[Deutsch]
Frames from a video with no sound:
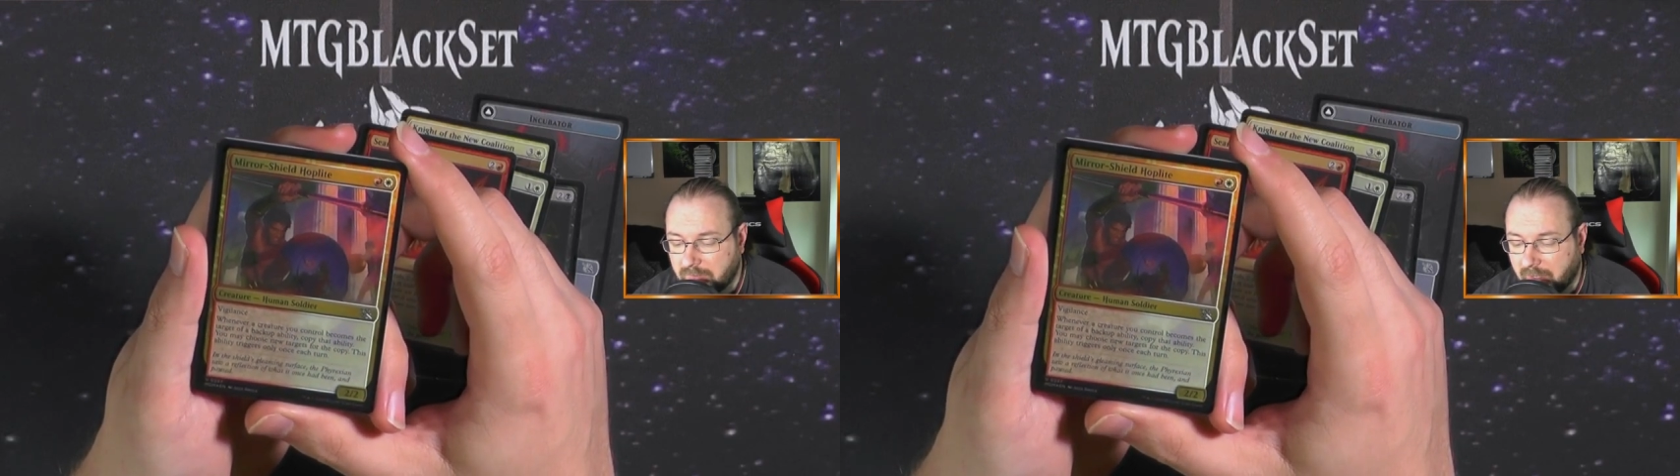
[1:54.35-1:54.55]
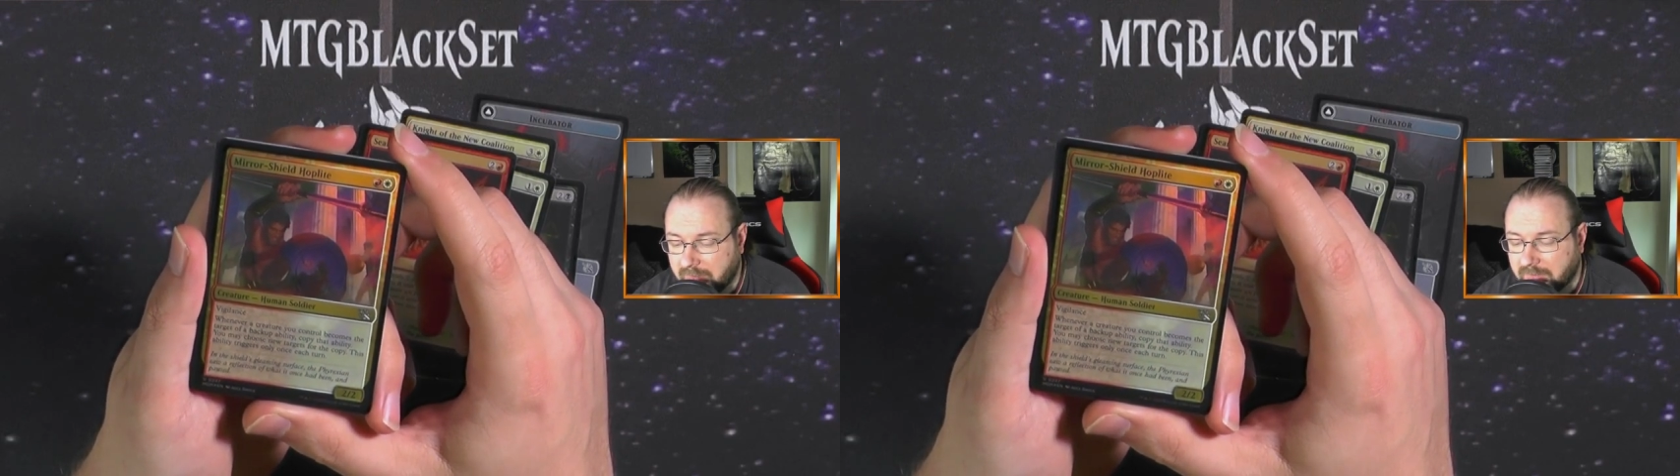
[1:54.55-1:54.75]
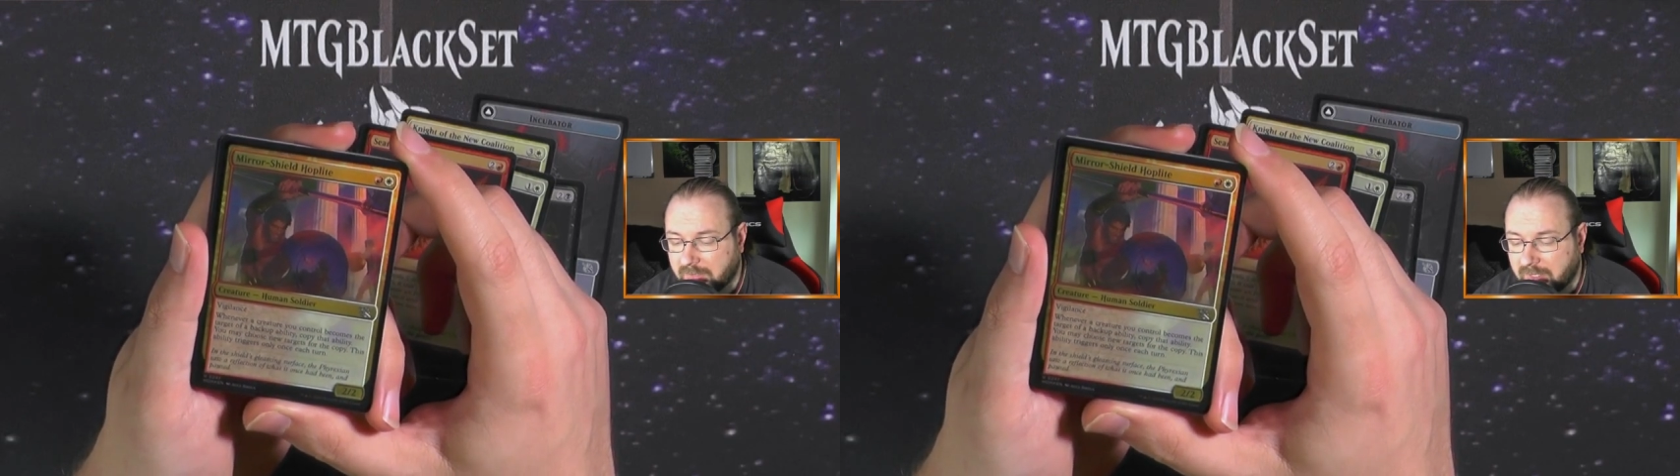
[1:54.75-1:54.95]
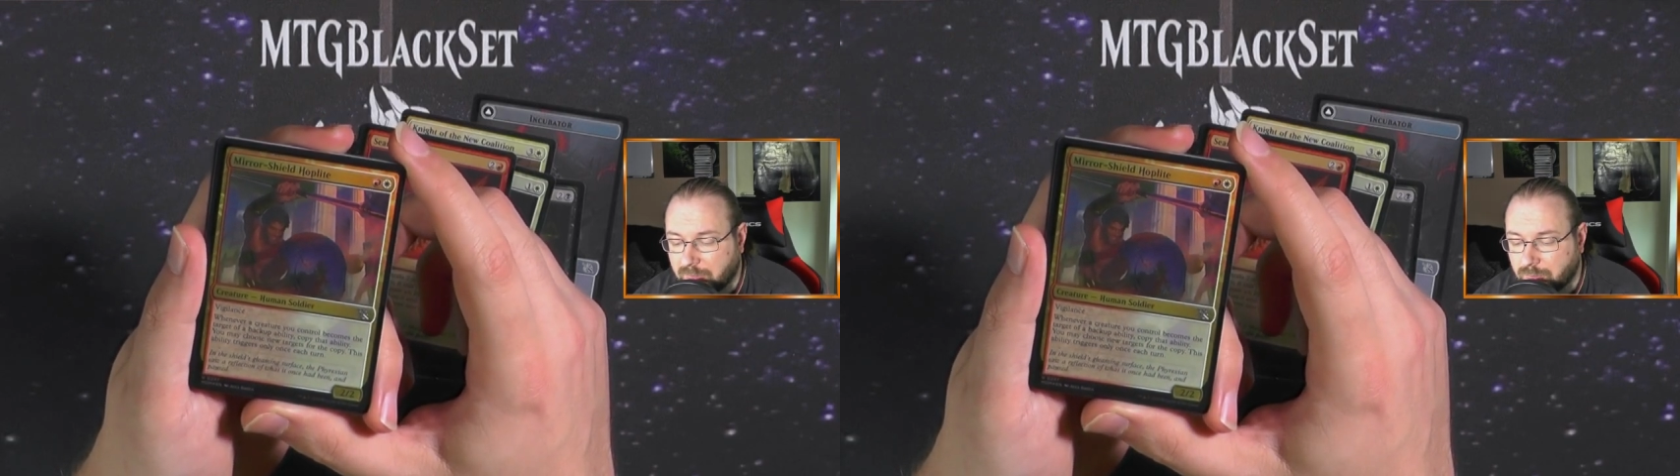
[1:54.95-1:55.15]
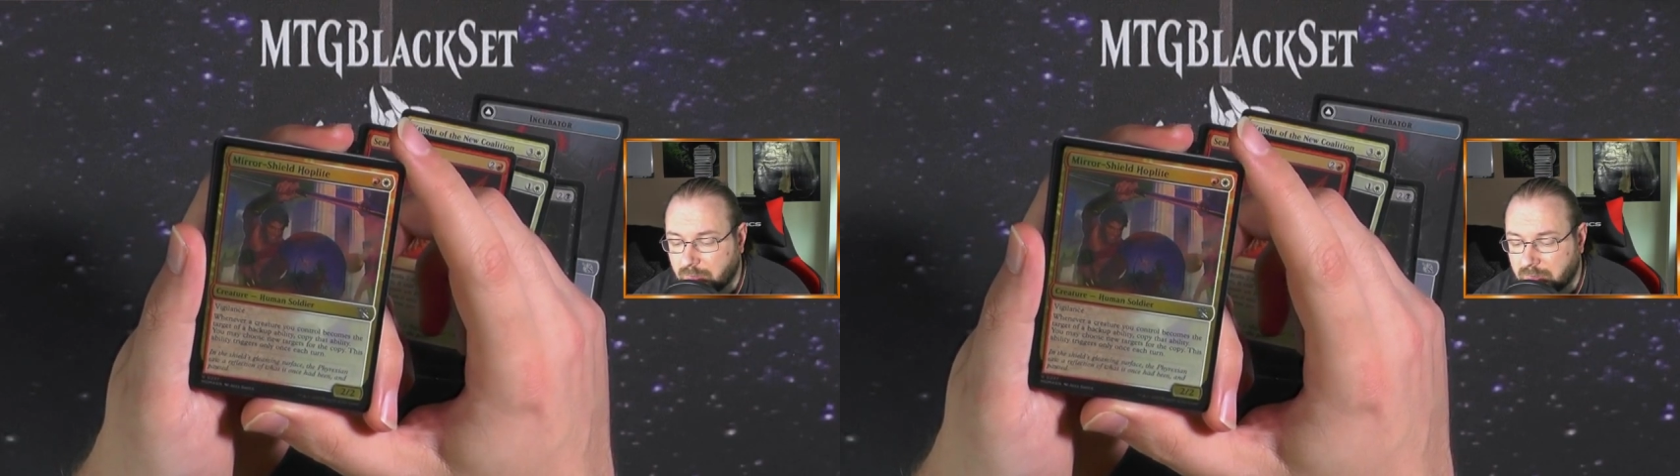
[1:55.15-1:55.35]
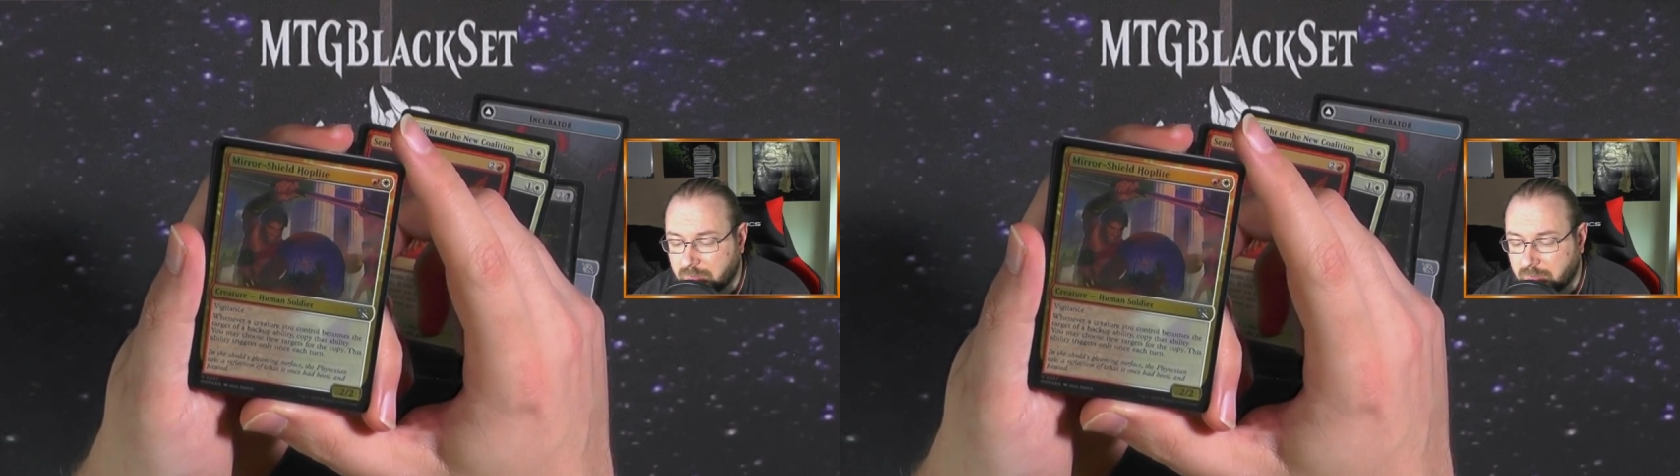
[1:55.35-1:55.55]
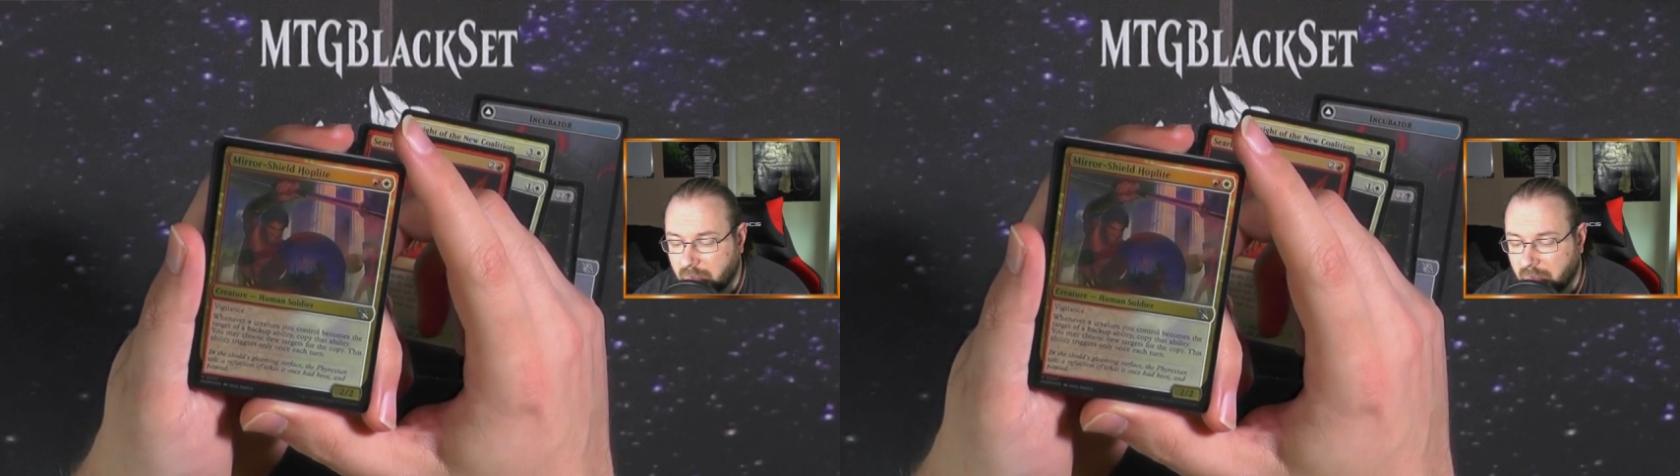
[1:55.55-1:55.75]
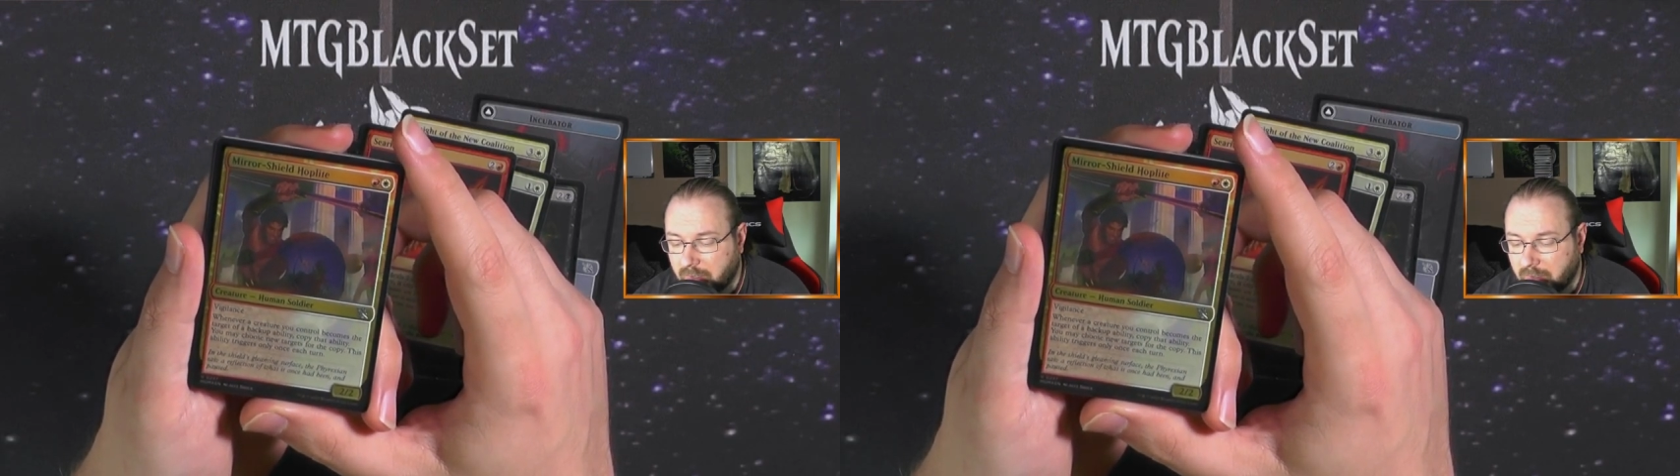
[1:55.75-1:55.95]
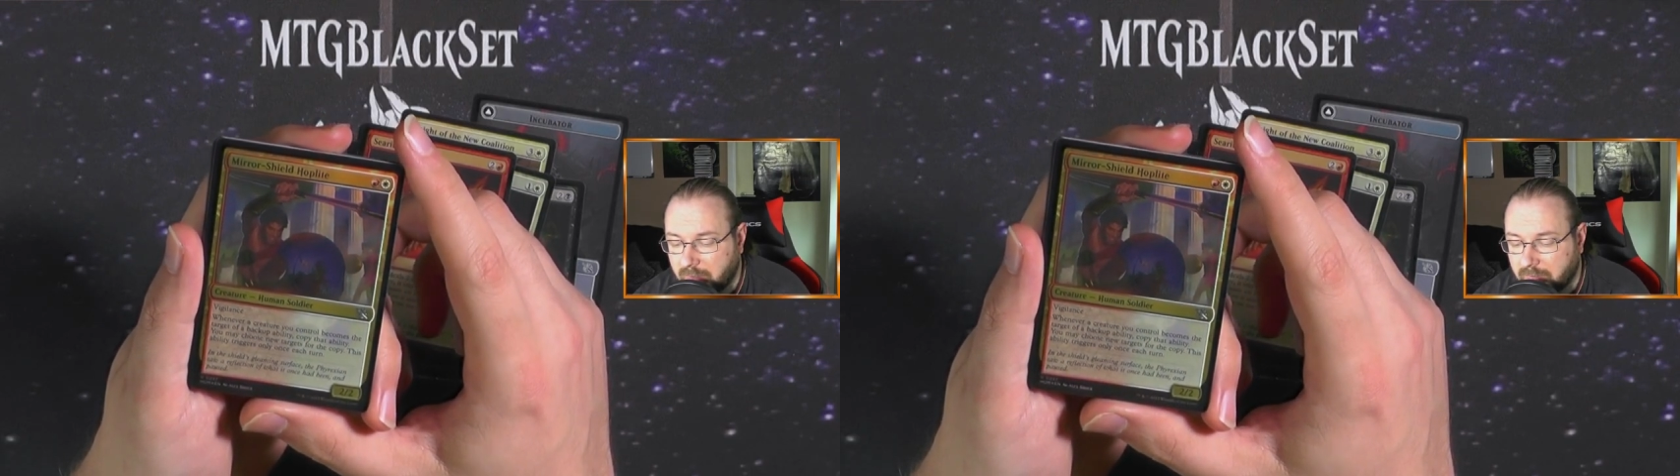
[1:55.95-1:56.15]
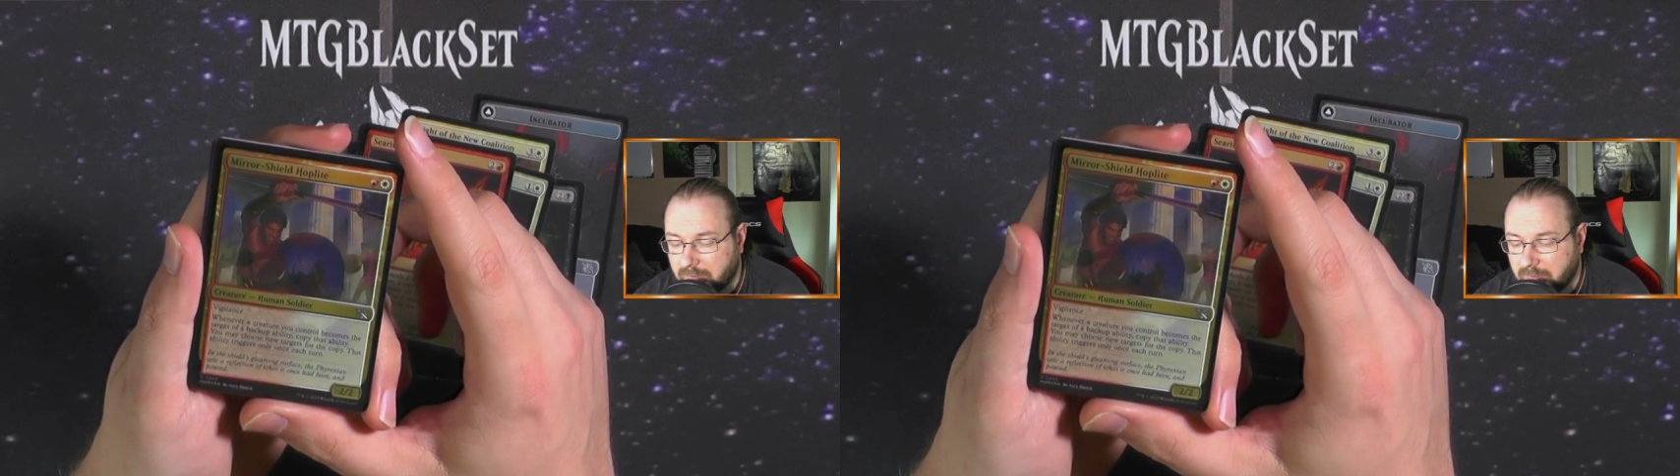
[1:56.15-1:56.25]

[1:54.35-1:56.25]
andere Kreaturen, äh,